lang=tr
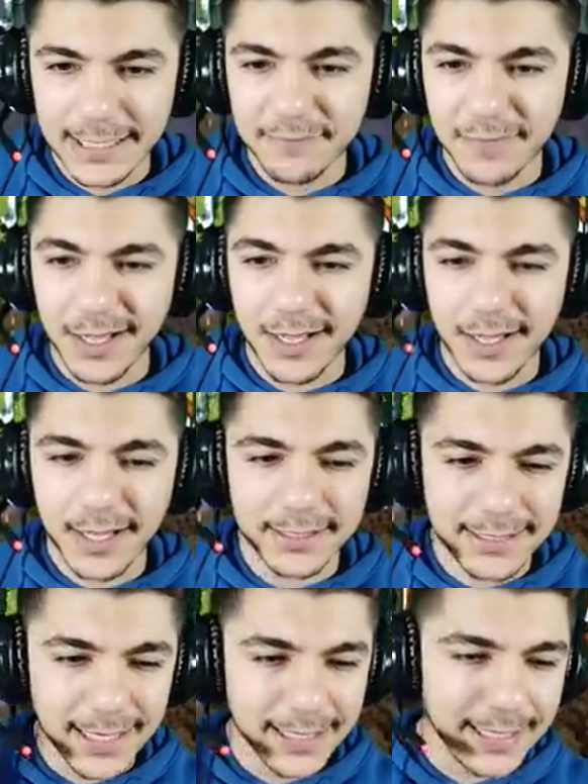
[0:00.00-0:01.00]
Dedim
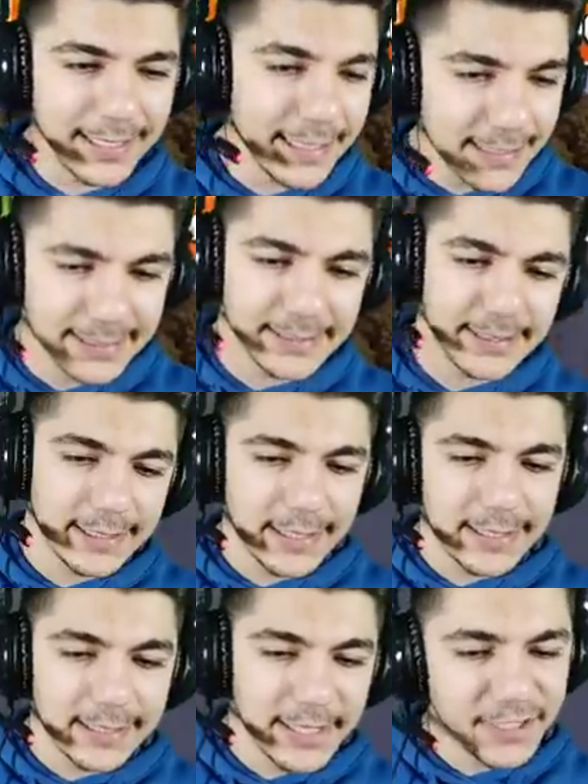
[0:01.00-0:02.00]
aha naneyi yedik.
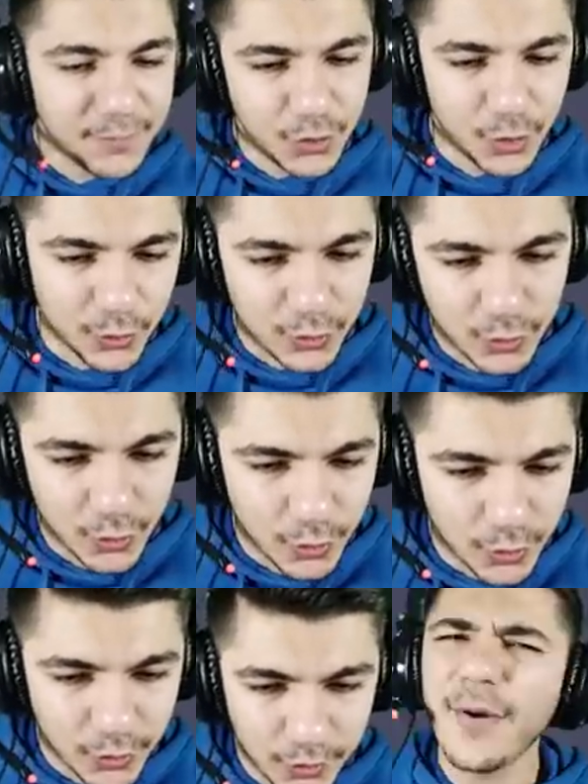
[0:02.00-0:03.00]
Geçmiş
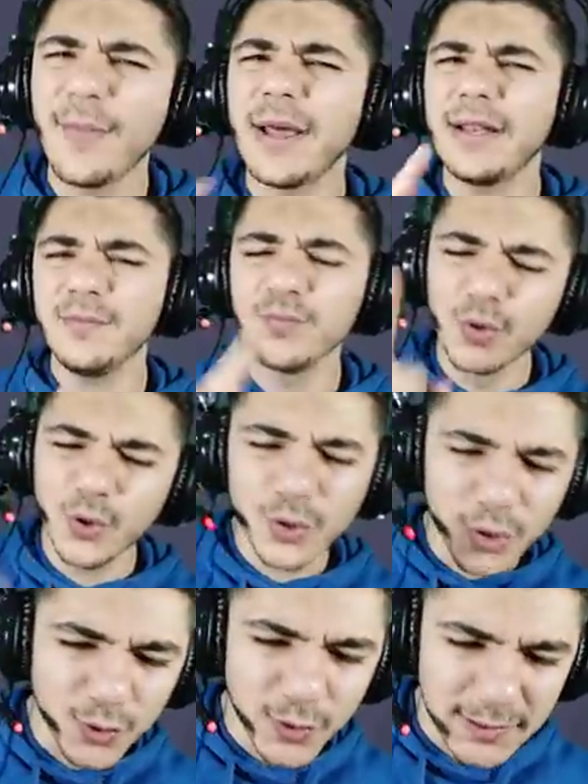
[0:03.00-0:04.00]
olsun. Ama ben
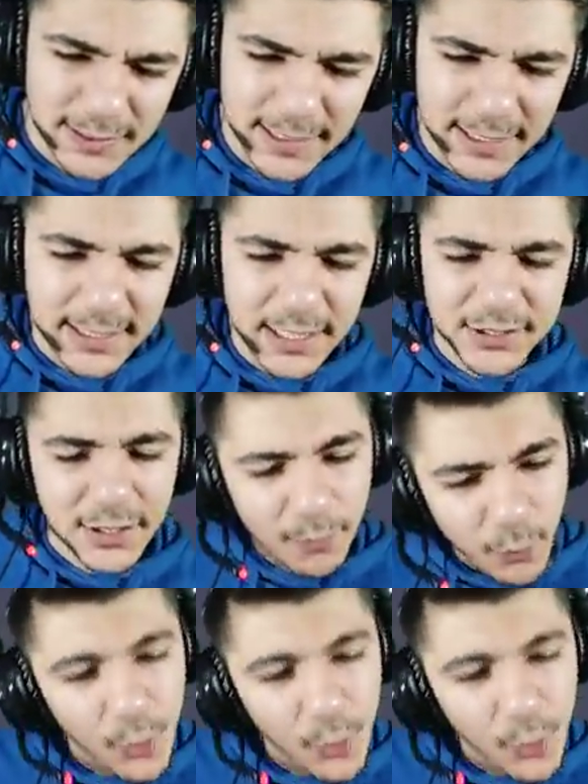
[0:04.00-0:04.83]
bunun da üstesinden geleceğim.